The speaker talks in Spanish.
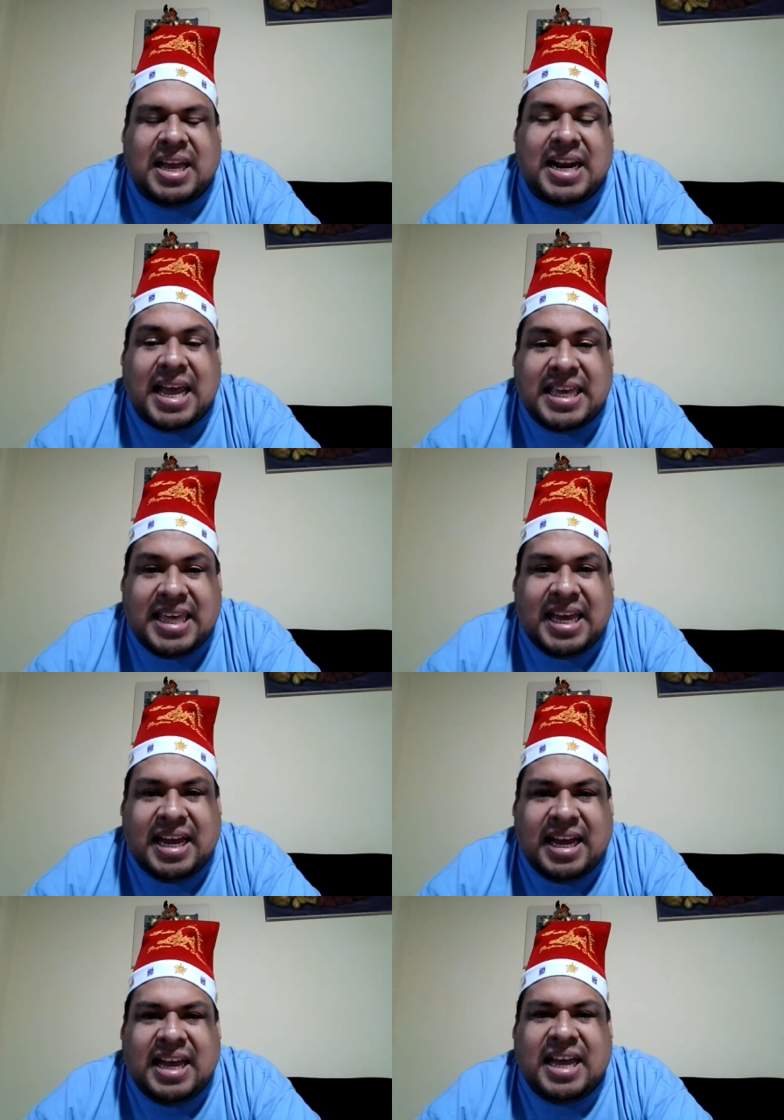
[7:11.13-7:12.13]
La
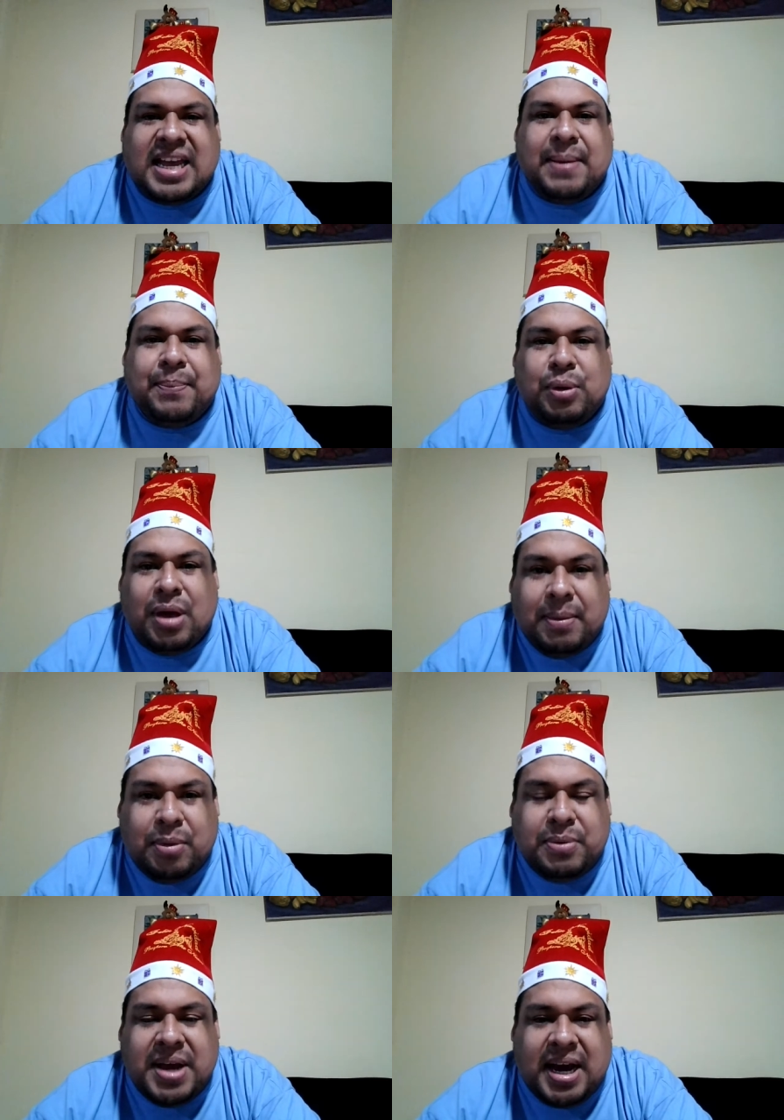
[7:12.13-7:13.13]
idea es que
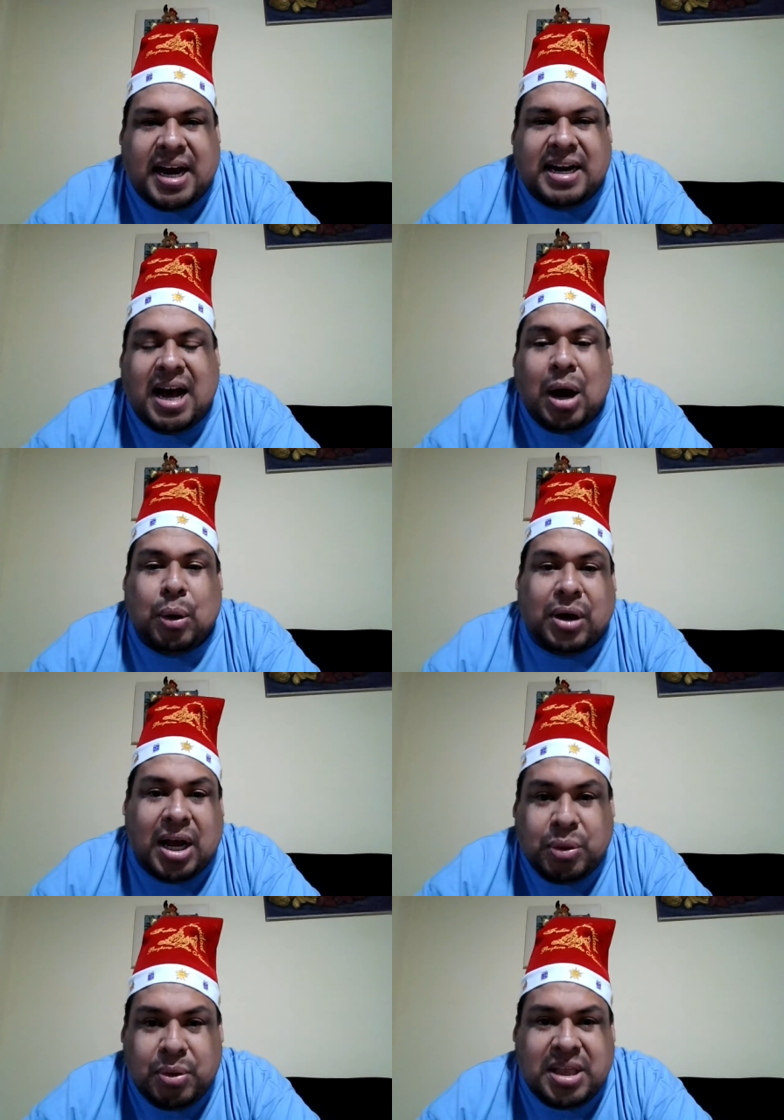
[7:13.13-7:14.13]
podamos viajar
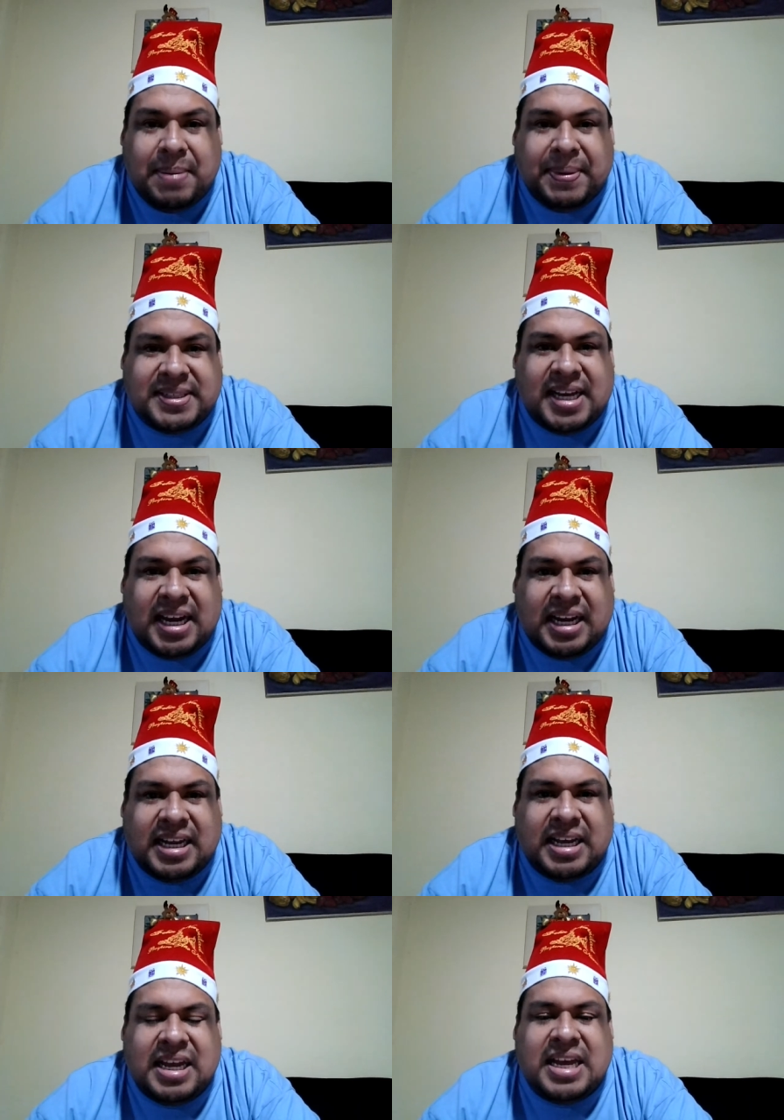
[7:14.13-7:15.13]
ahorrando en el
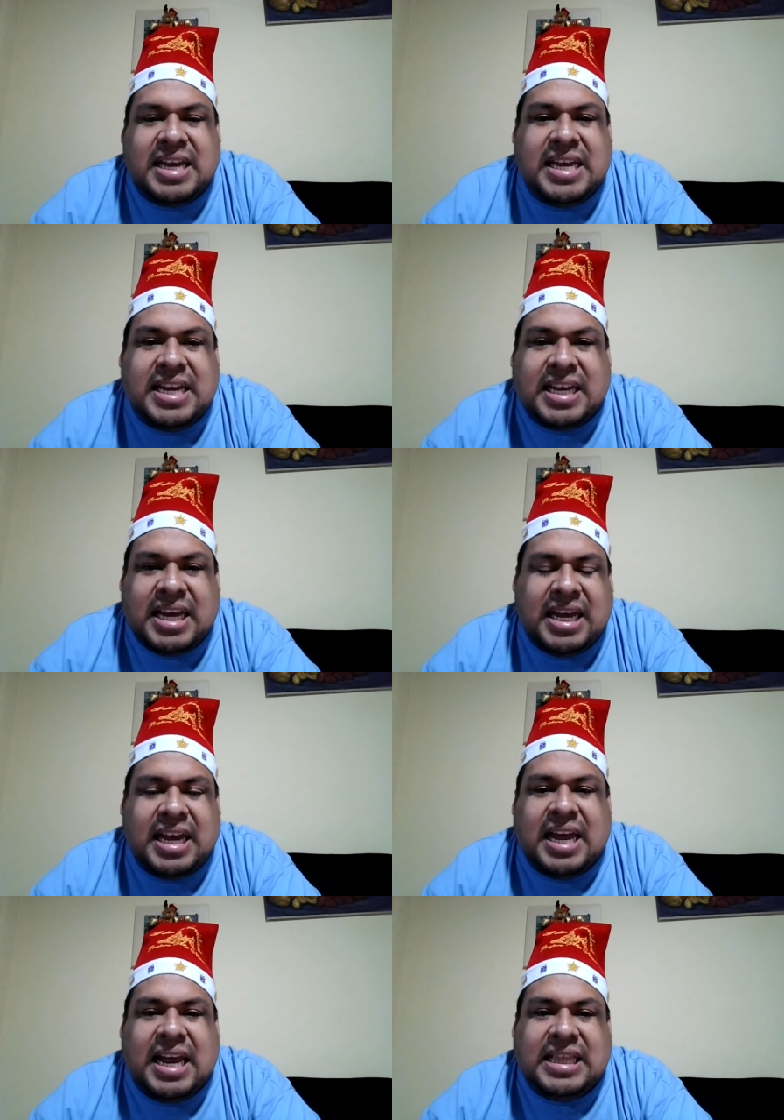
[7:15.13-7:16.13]
pasaje y que
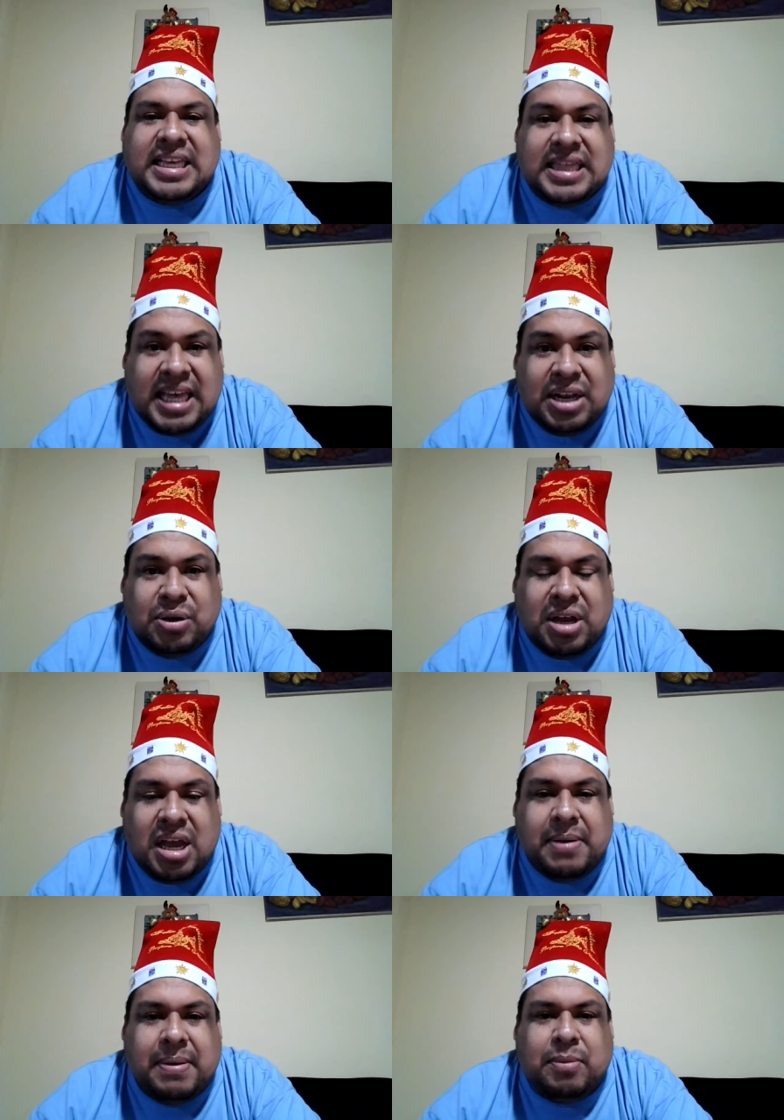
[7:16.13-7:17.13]
el dinero que
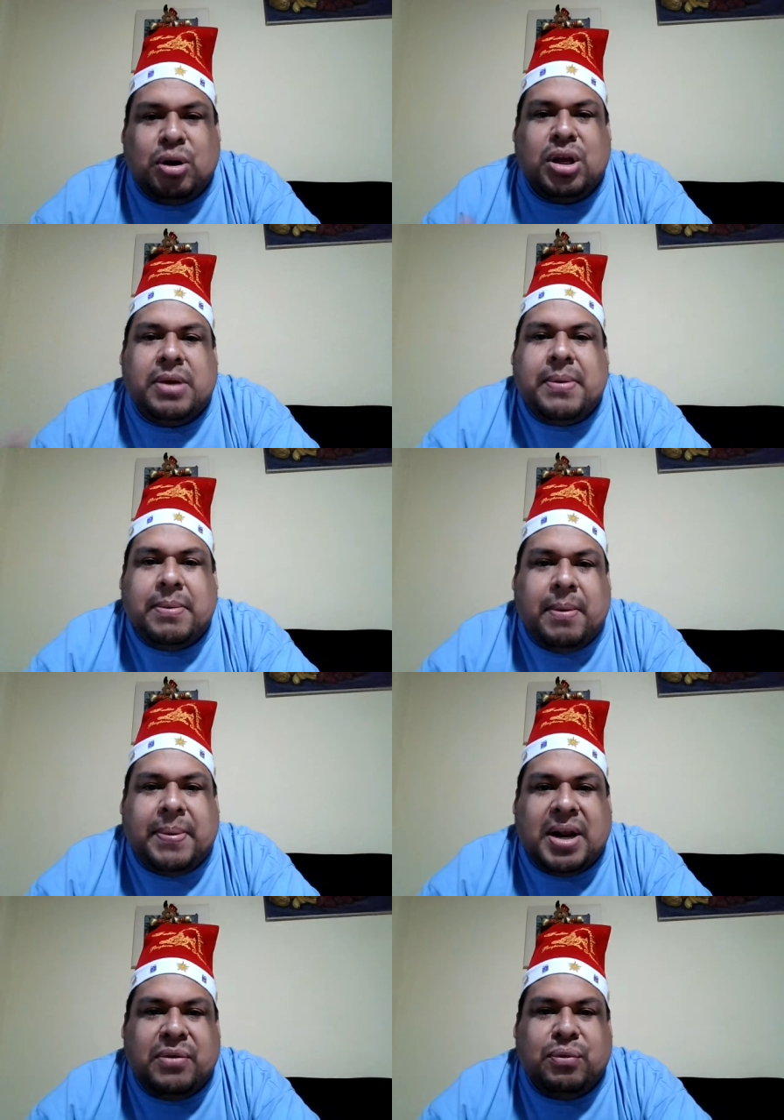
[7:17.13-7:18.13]
llevemos lo llevemos
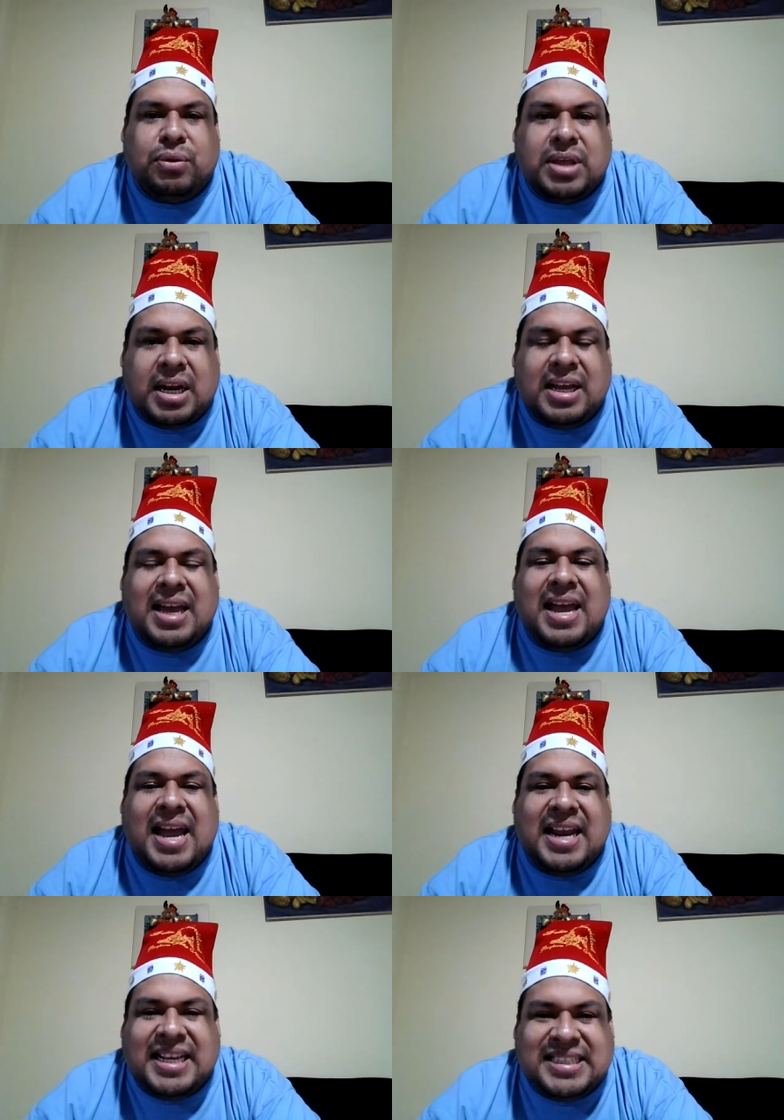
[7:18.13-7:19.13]
para disfrutar
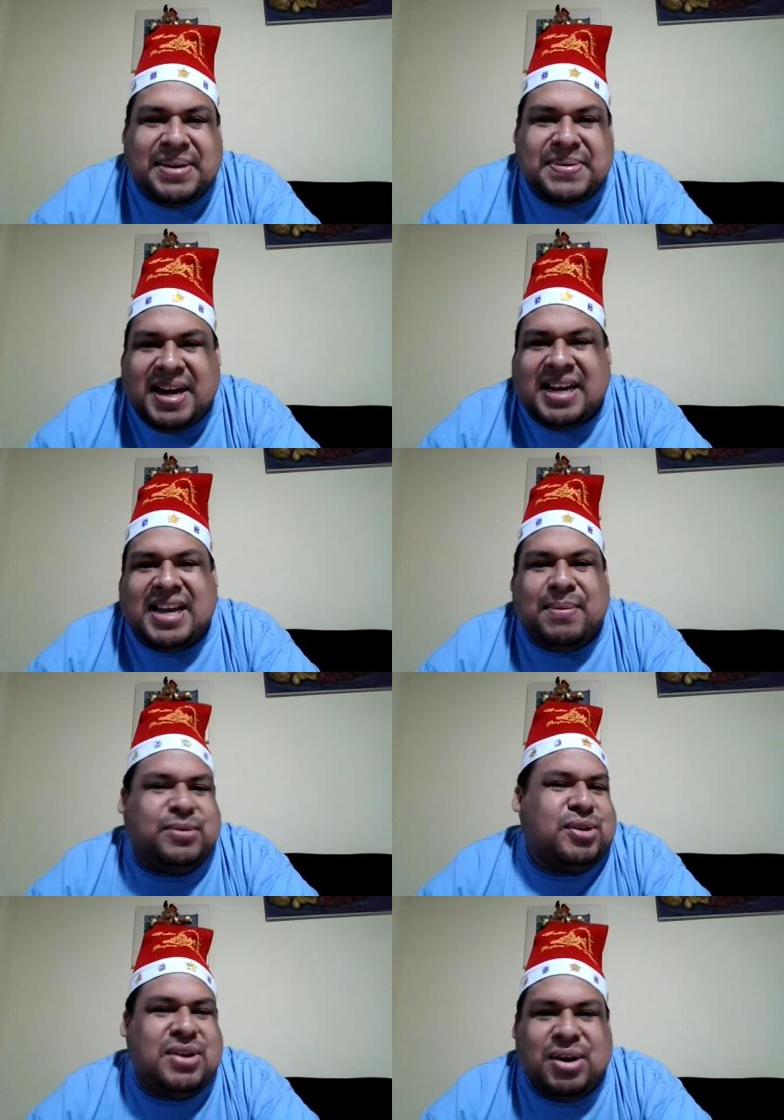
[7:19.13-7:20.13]
en ese viaje que
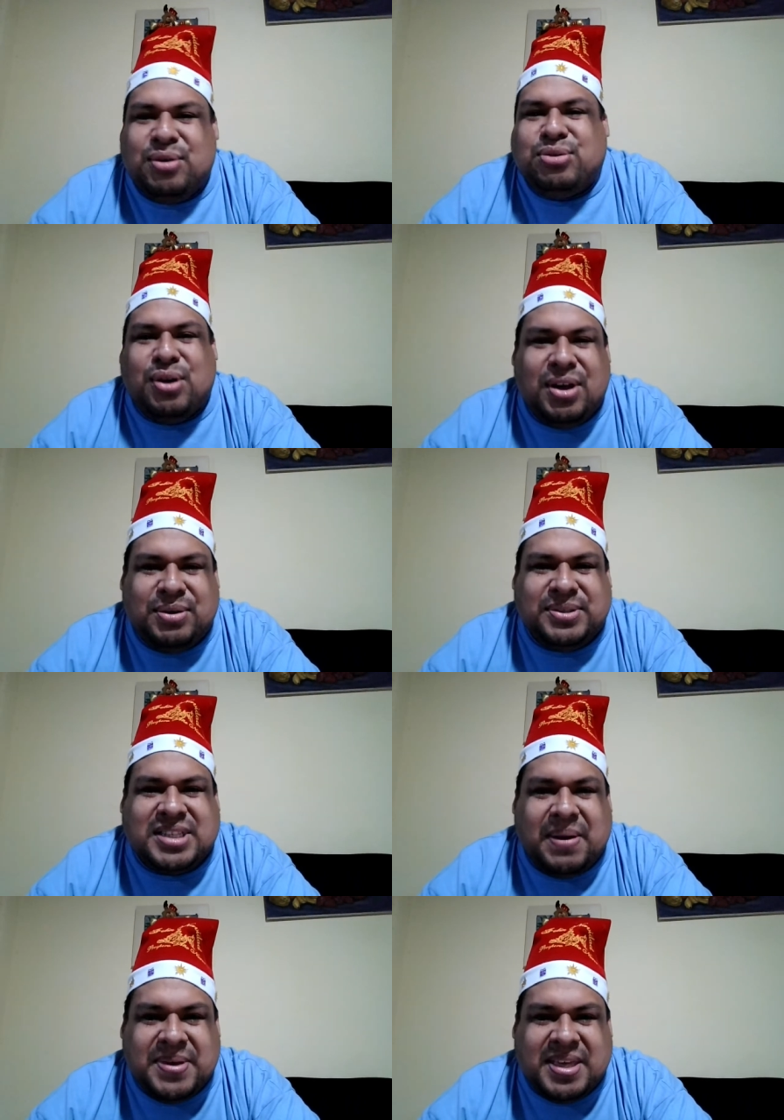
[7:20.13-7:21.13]
hemos soñado toda
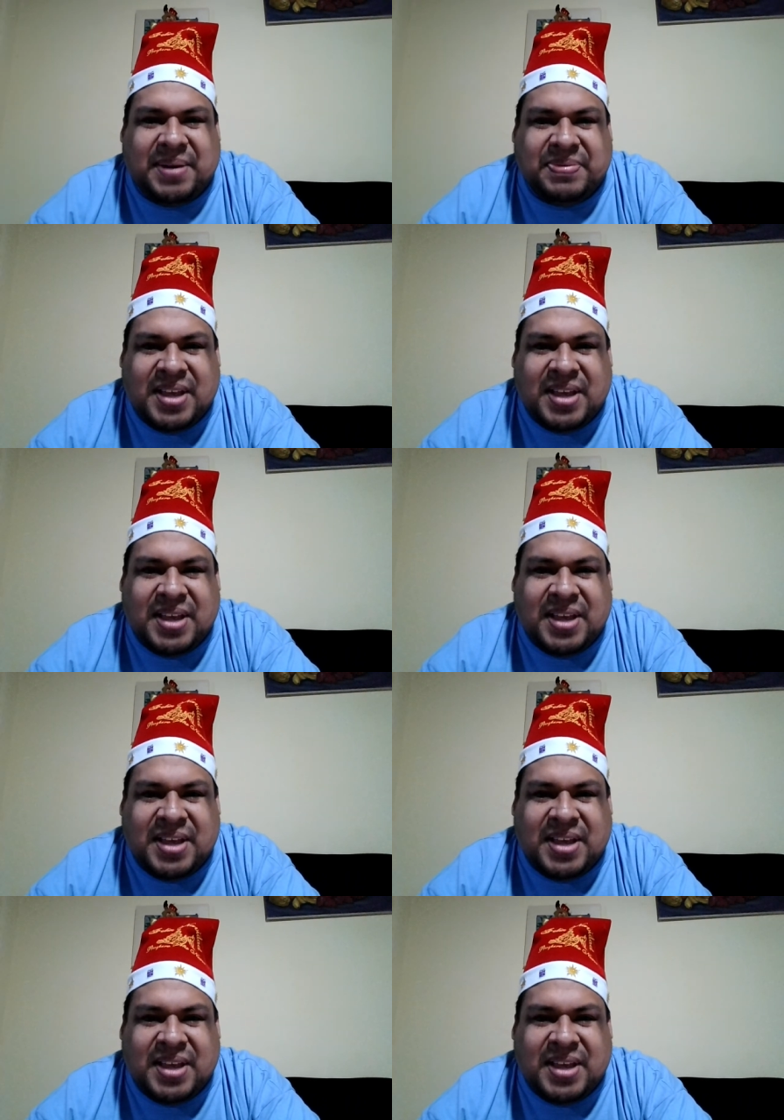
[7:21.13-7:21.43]
nuestra vida.